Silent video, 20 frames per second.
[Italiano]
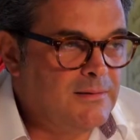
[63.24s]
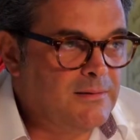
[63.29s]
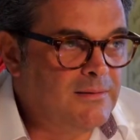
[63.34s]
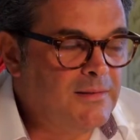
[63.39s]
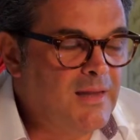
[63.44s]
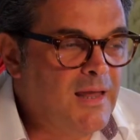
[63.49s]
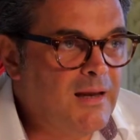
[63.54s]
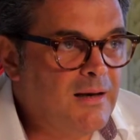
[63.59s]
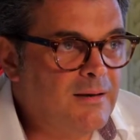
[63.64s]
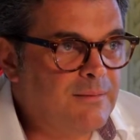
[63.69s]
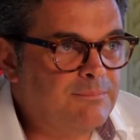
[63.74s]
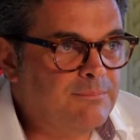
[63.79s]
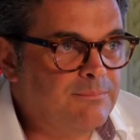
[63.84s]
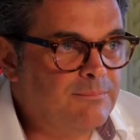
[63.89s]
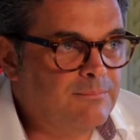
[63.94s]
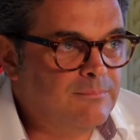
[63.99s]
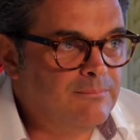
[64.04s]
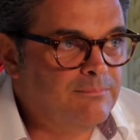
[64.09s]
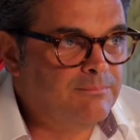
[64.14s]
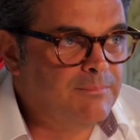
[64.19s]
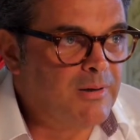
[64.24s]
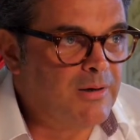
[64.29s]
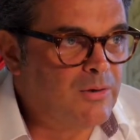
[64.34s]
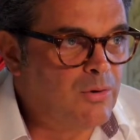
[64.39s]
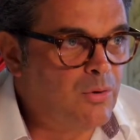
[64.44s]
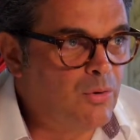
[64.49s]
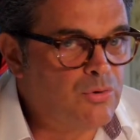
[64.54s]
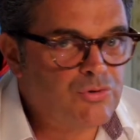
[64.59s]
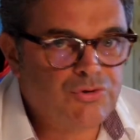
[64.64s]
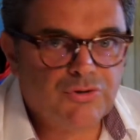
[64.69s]
nel
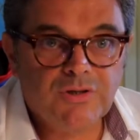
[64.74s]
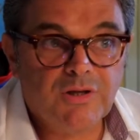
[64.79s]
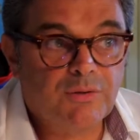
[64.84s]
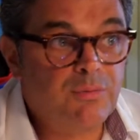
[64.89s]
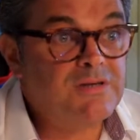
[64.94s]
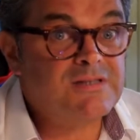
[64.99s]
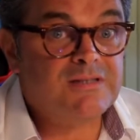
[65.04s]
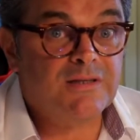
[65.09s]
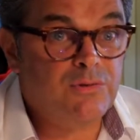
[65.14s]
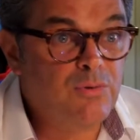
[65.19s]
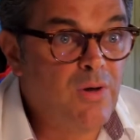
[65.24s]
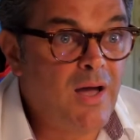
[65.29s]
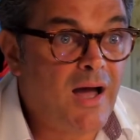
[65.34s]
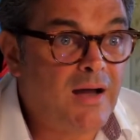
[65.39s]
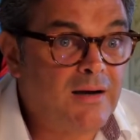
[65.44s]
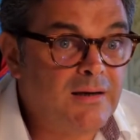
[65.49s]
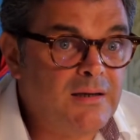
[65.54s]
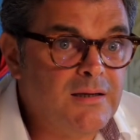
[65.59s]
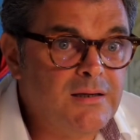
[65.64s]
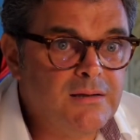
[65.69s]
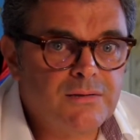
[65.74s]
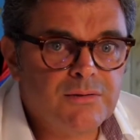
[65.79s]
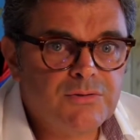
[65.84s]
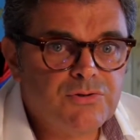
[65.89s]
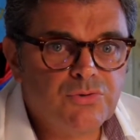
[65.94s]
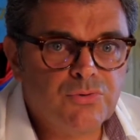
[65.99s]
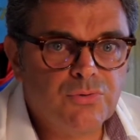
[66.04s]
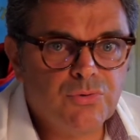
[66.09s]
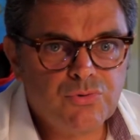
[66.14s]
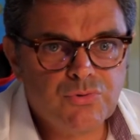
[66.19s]
percorso di questi due anni
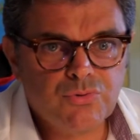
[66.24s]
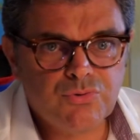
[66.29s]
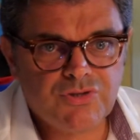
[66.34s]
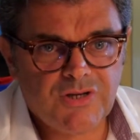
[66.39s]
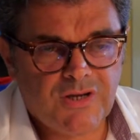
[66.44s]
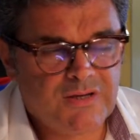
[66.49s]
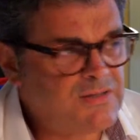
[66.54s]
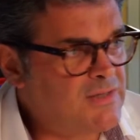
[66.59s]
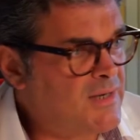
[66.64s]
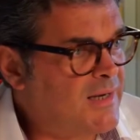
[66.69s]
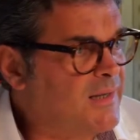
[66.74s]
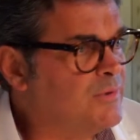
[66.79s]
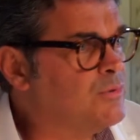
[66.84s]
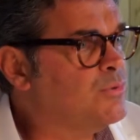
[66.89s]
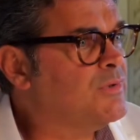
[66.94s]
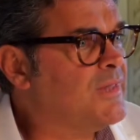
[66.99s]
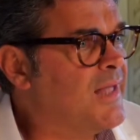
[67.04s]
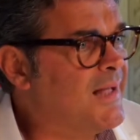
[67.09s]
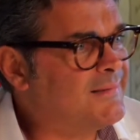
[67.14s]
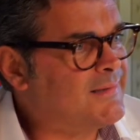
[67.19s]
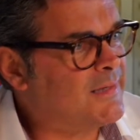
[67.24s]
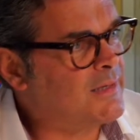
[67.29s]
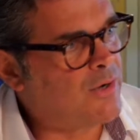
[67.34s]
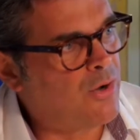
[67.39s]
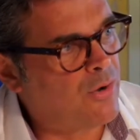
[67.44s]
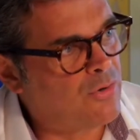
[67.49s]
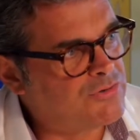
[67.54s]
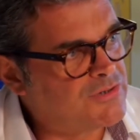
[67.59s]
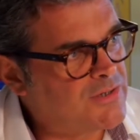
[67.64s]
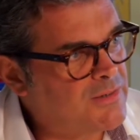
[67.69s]
sono successe e accadute altre
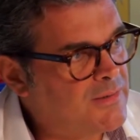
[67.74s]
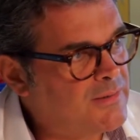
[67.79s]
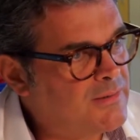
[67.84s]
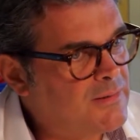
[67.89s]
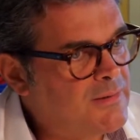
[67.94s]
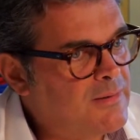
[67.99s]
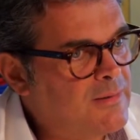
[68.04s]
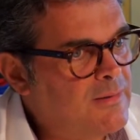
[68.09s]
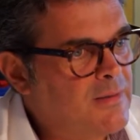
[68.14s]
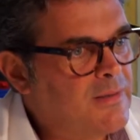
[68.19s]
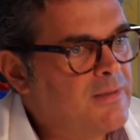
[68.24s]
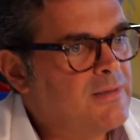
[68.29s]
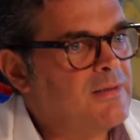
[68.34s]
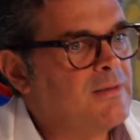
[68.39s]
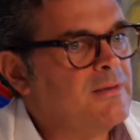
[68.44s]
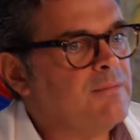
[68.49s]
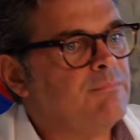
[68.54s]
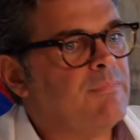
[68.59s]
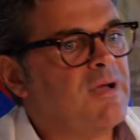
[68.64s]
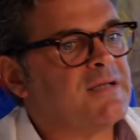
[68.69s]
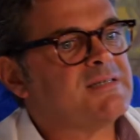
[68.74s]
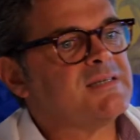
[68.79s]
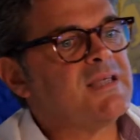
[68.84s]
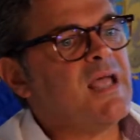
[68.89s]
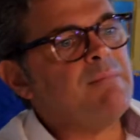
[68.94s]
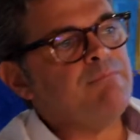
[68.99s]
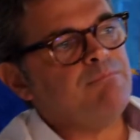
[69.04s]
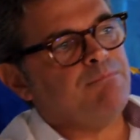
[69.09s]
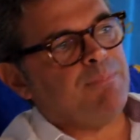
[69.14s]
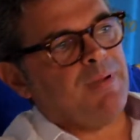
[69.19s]
cose, ma
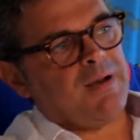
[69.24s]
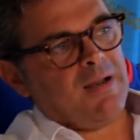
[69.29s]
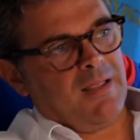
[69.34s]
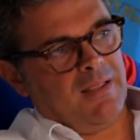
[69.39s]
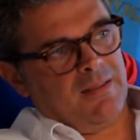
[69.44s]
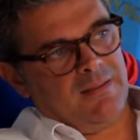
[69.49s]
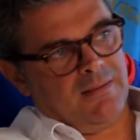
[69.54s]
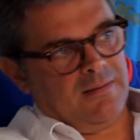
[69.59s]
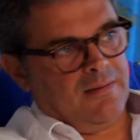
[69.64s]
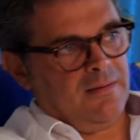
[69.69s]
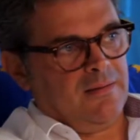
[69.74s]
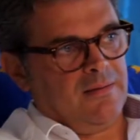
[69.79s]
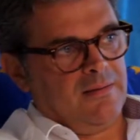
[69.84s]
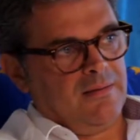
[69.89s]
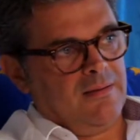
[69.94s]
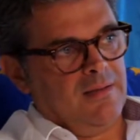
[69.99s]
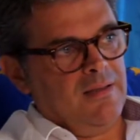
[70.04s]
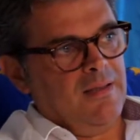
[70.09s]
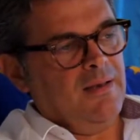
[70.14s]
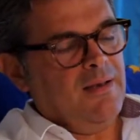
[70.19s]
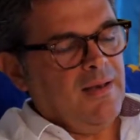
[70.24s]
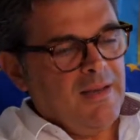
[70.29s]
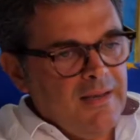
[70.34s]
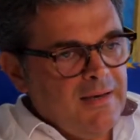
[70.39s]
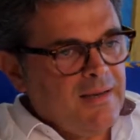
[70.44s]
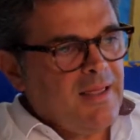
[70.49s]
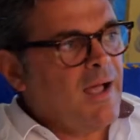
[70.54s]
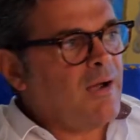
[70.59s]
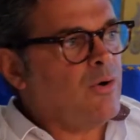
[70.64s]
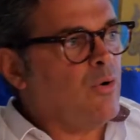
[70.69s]
sempre in
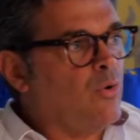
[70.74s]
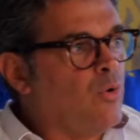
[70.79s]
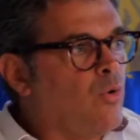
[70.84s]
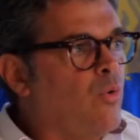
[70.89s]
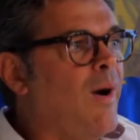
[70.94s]
linea con